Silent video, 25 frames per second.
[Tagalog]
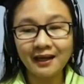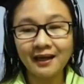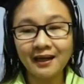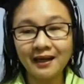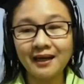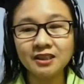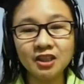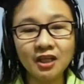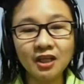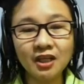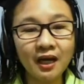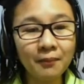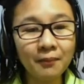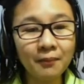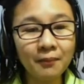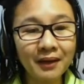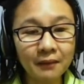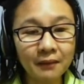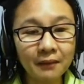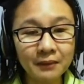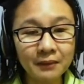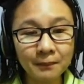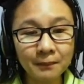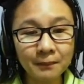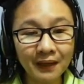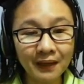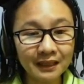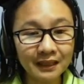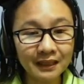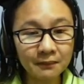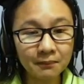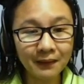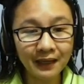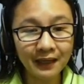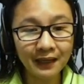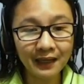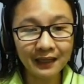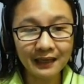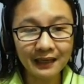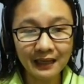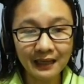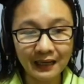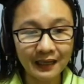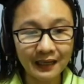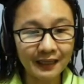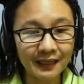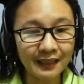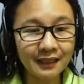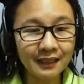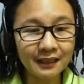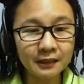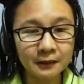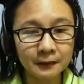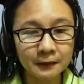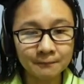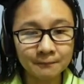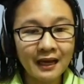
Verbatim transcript: uh, at saka marami pang iba like